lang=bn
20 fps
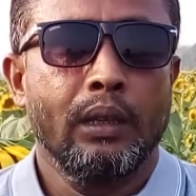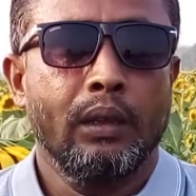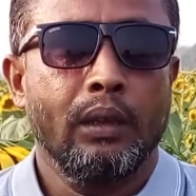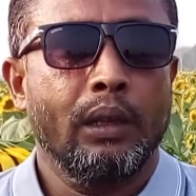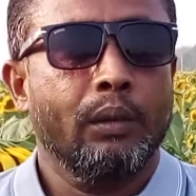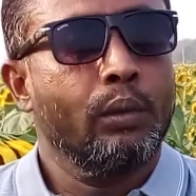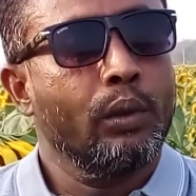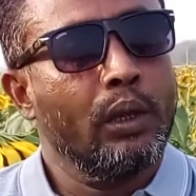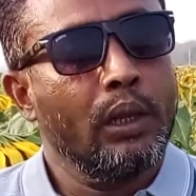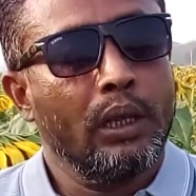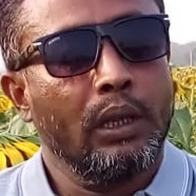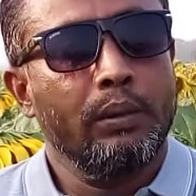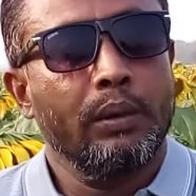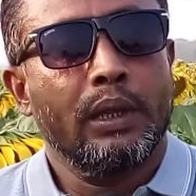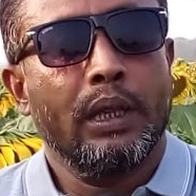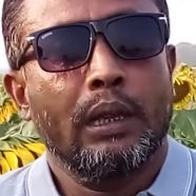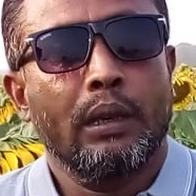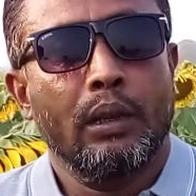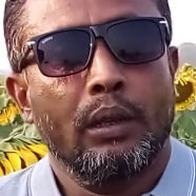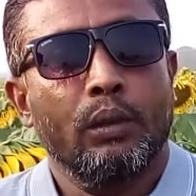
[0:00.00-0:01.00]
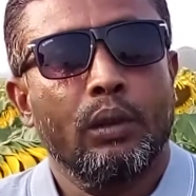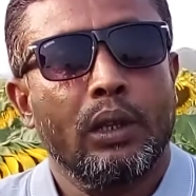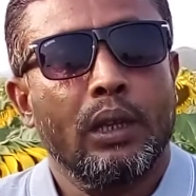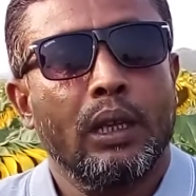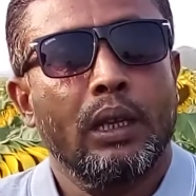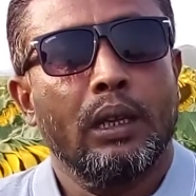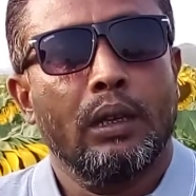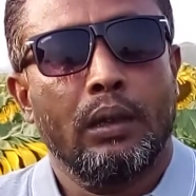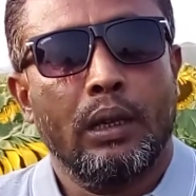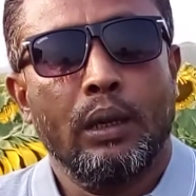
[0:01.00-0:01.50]
এরপর থেকে আমি তার এই
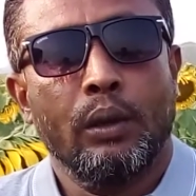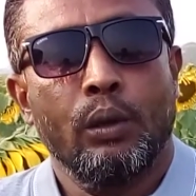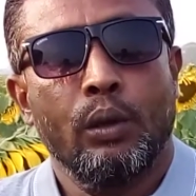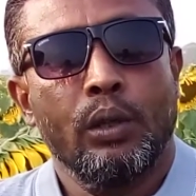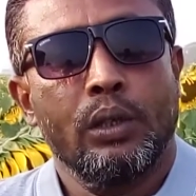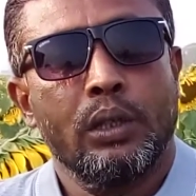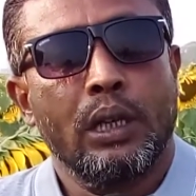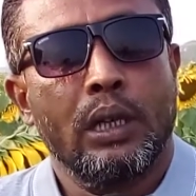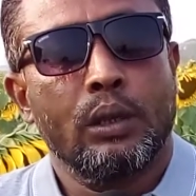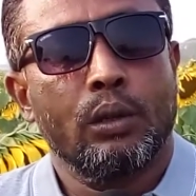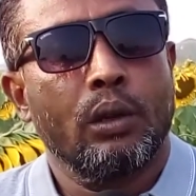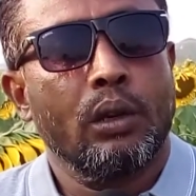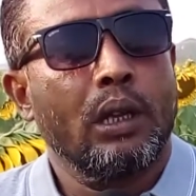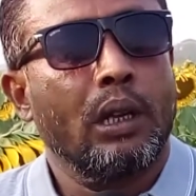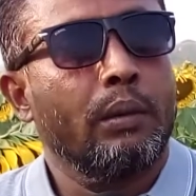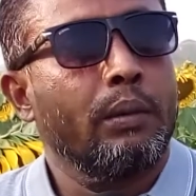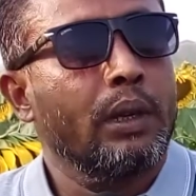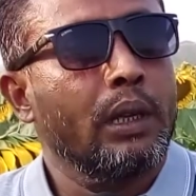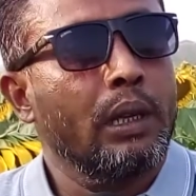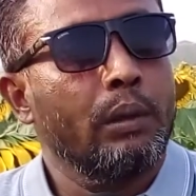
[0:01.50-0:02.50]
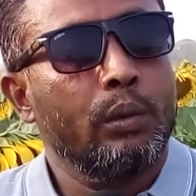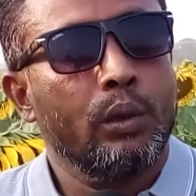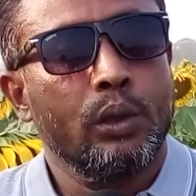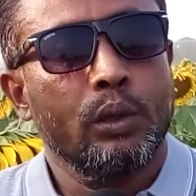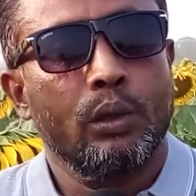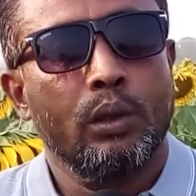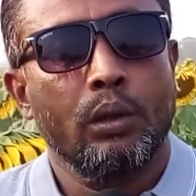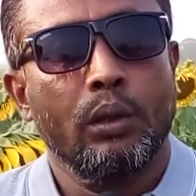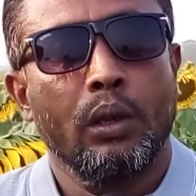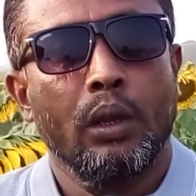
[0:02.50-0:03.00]
কথায় আগ্রহী আর সরকার আমাকে এ পর্যন্ত